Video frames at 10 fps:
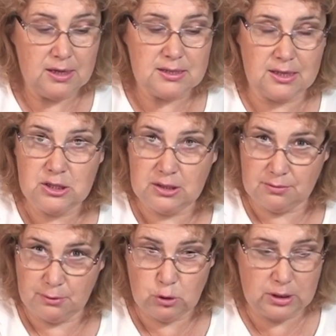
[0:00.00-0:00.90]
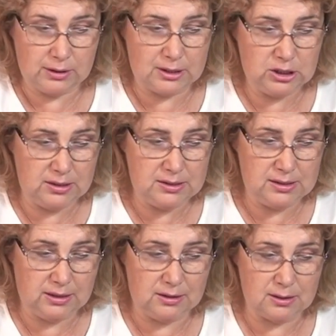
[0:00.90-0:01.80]
Скажите, вы уже отложили
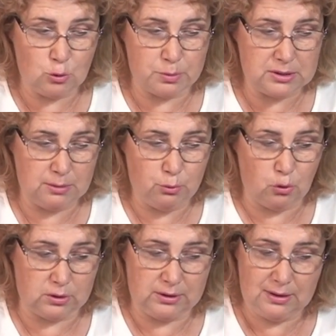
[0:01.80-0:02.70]
деньги на собственный похороны?